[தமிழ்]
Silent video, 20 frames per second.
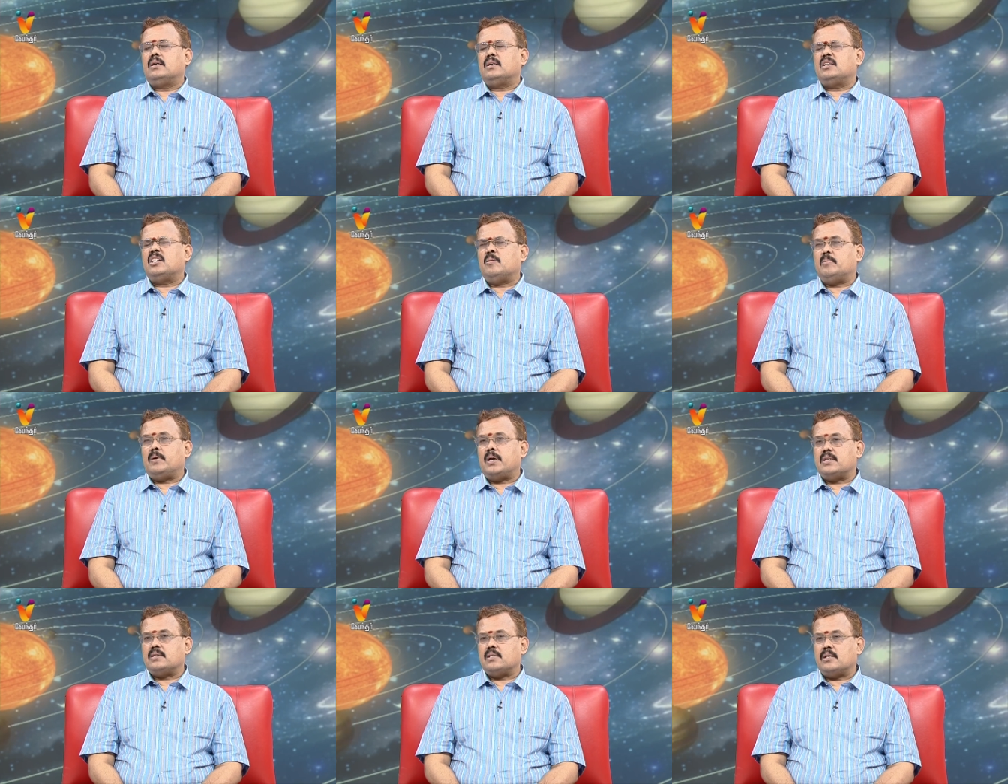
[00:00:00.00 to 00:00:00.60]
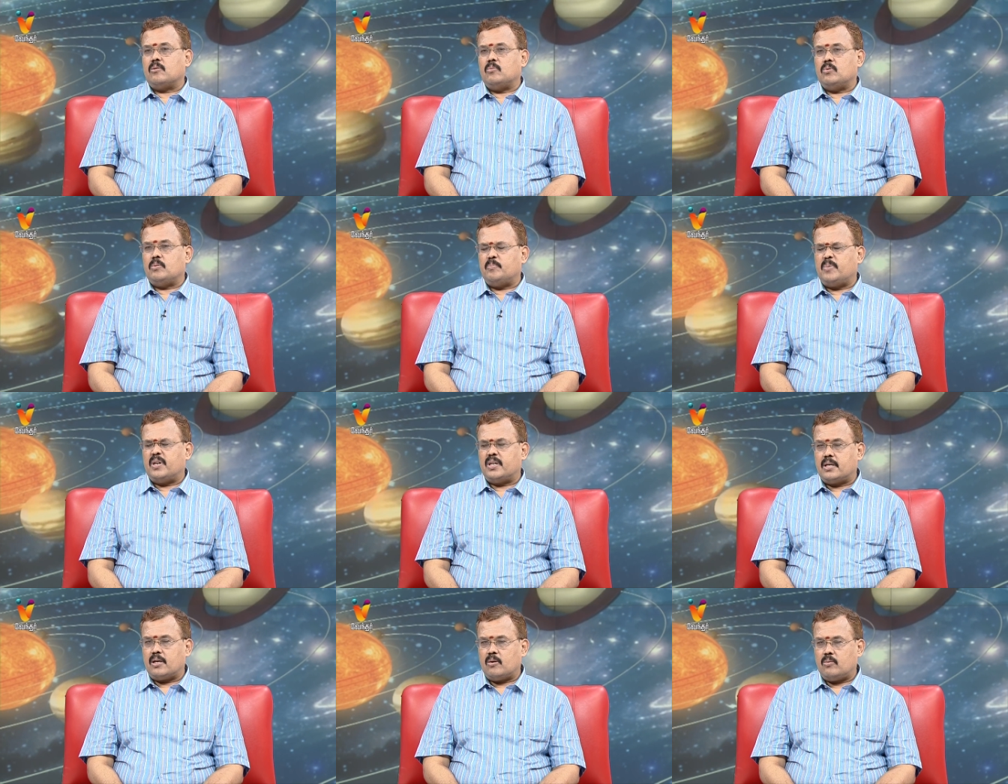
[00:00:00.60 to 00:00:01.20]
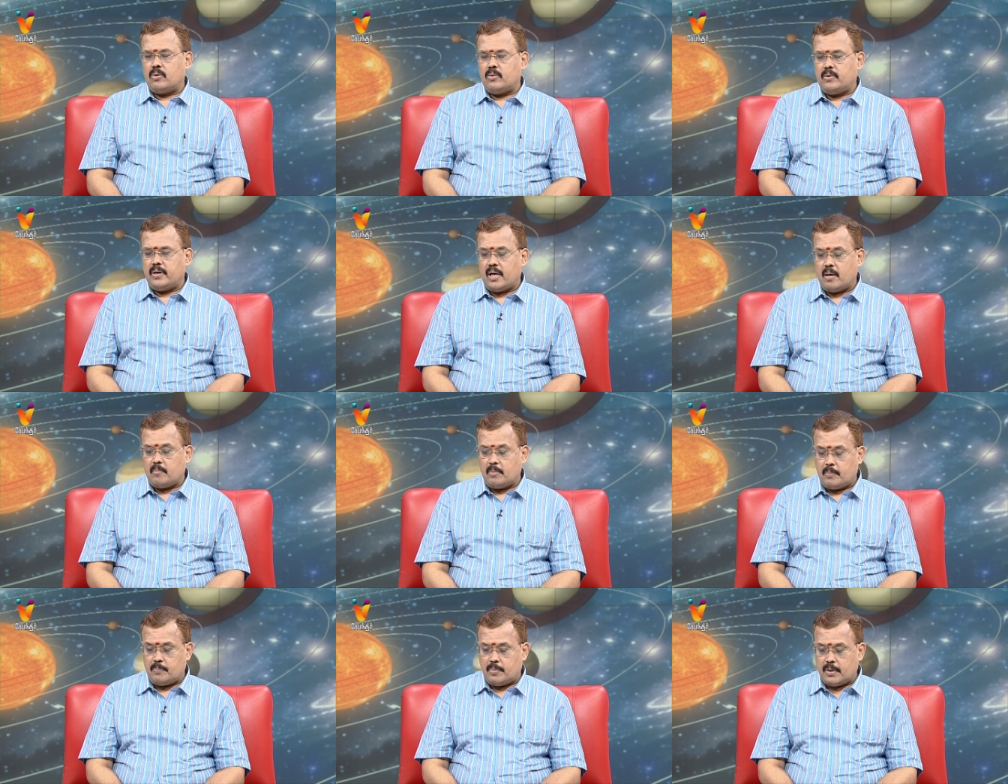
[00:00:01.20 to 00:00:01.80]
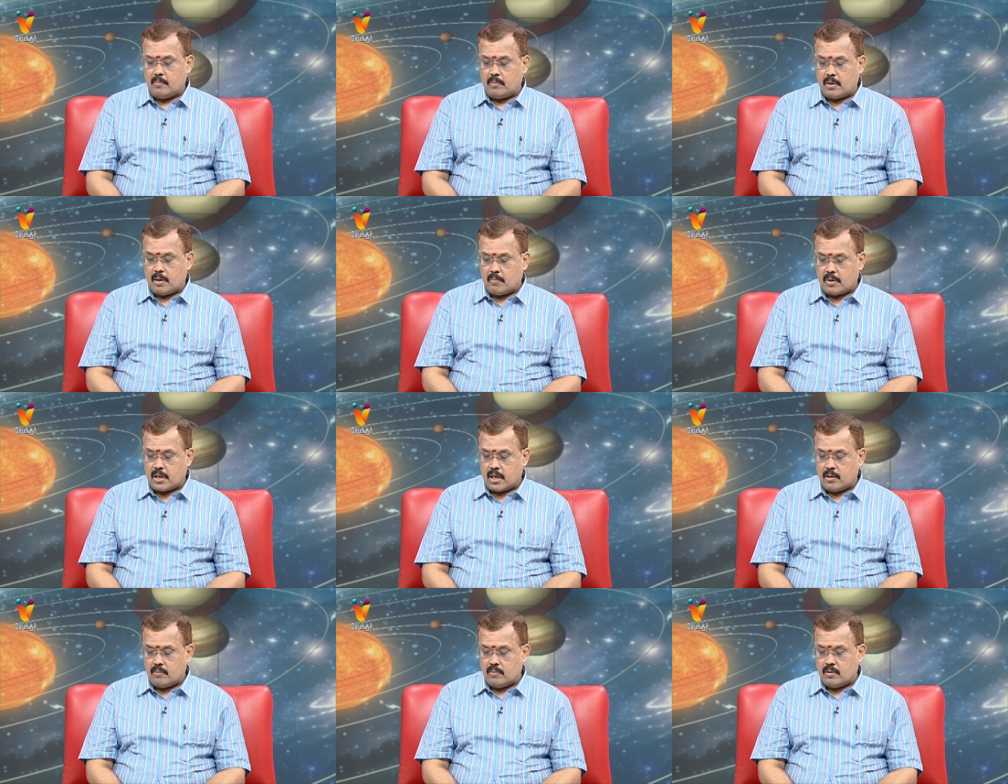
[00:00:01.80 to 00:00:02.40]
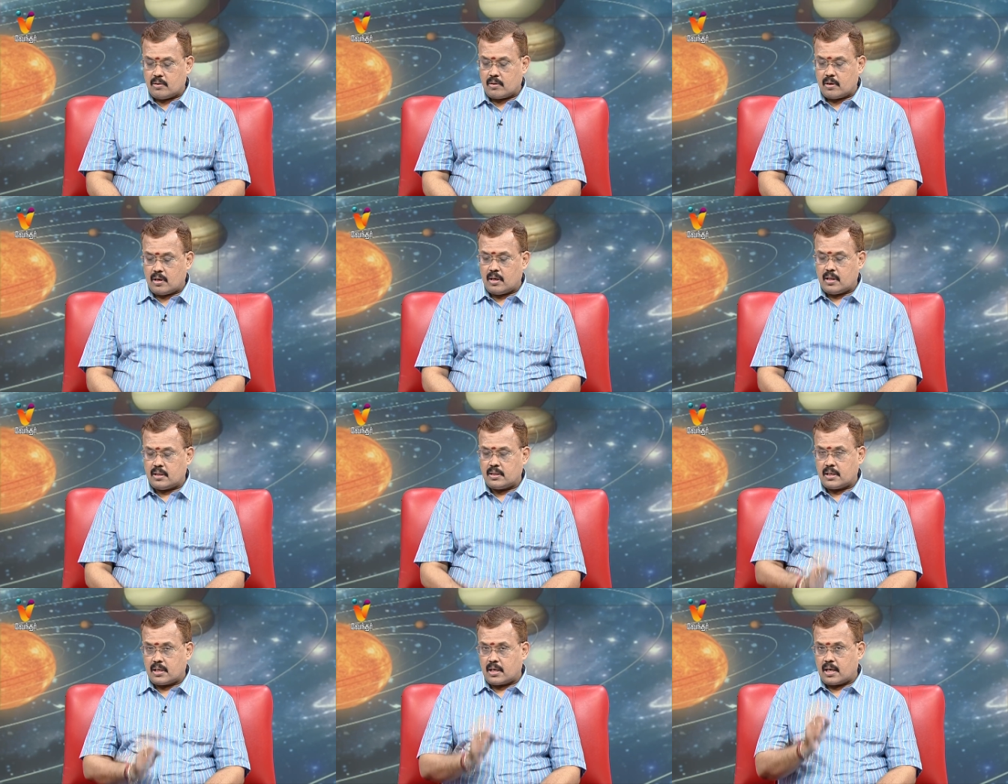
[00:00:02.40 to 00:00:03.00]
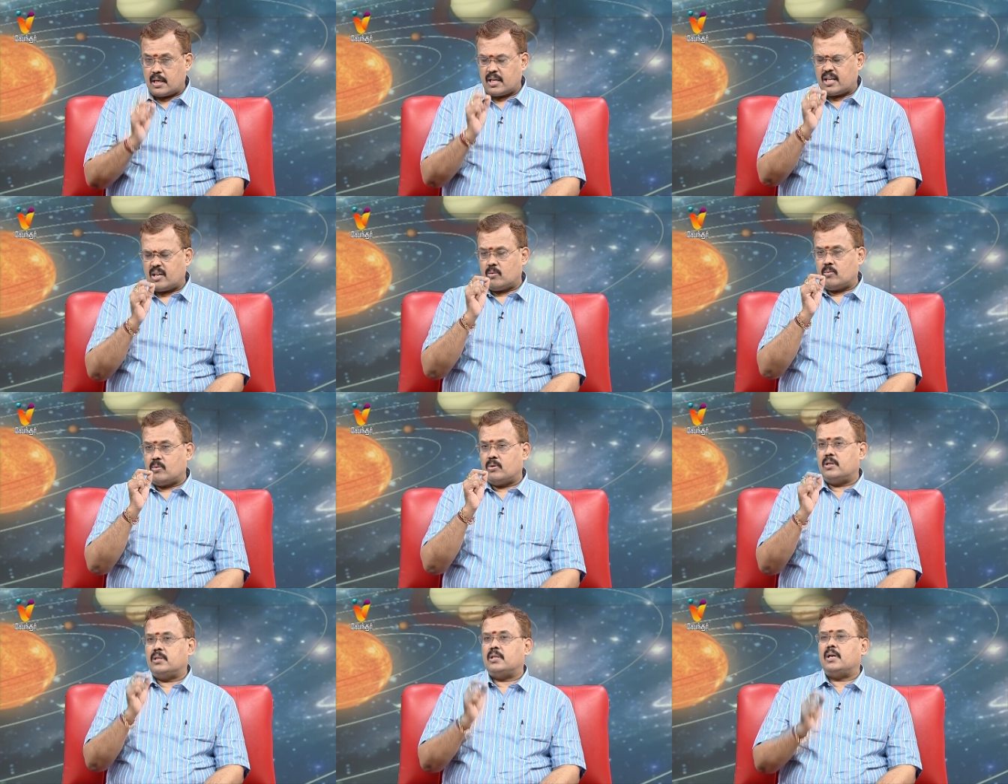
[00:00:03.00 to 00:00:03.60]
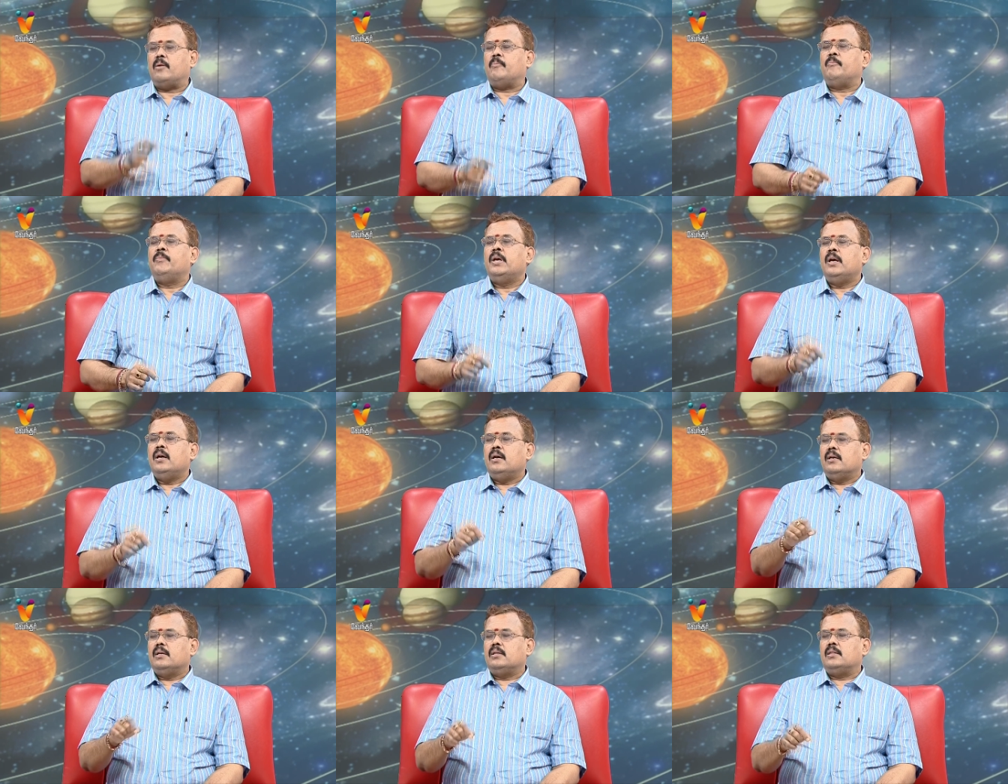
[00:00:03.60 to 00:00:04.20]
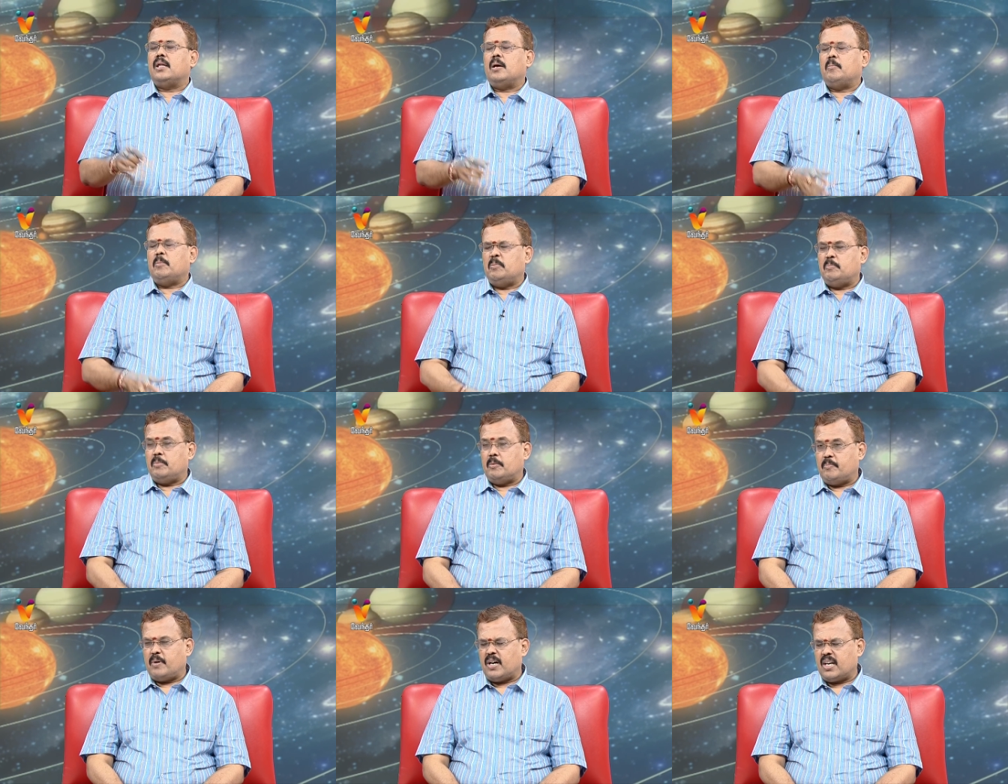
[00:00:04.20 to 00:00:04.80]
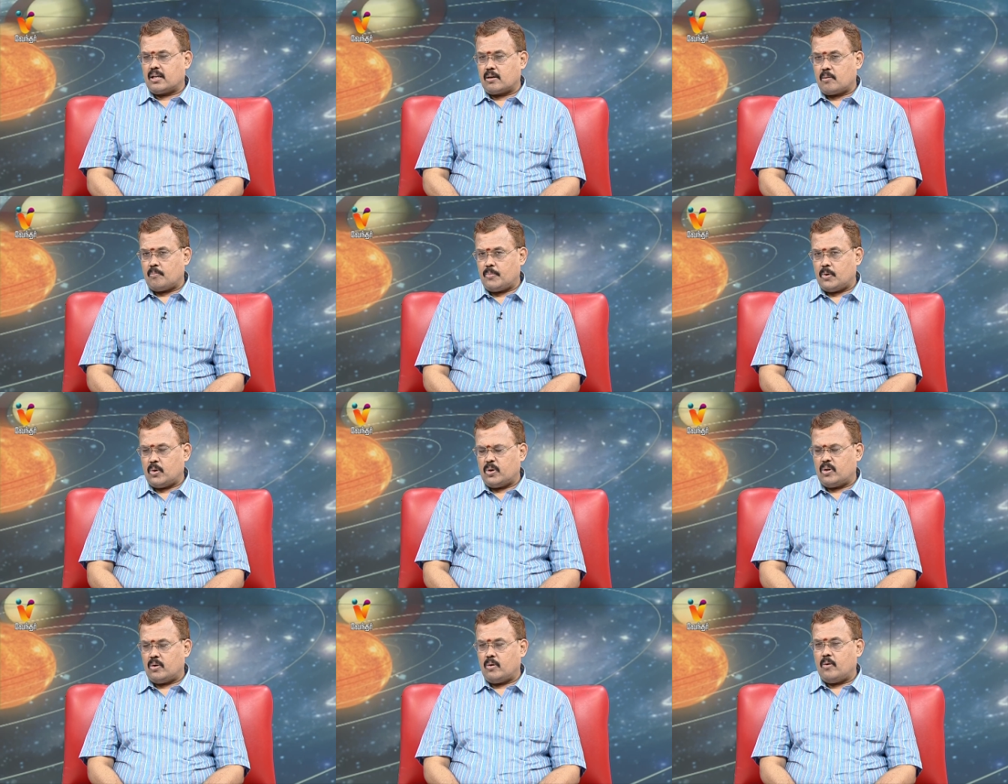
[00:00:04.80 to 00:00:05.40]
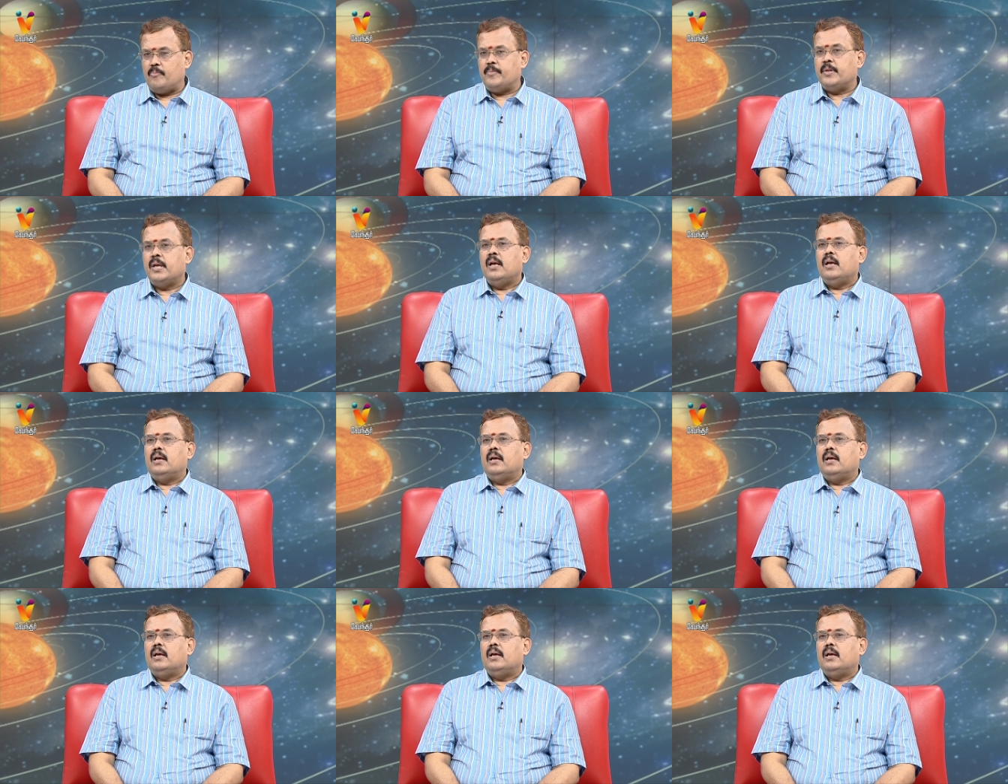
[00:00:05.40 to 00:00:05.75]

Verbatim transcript: ரிஷபராசிக்கு உட்பட்ட அவருடைய அமைப்பையும் நம் கனவில் அந்த கணக்கில் கொண்டு தான் இந்த அமைப்பு பார்க்க போகிறோம்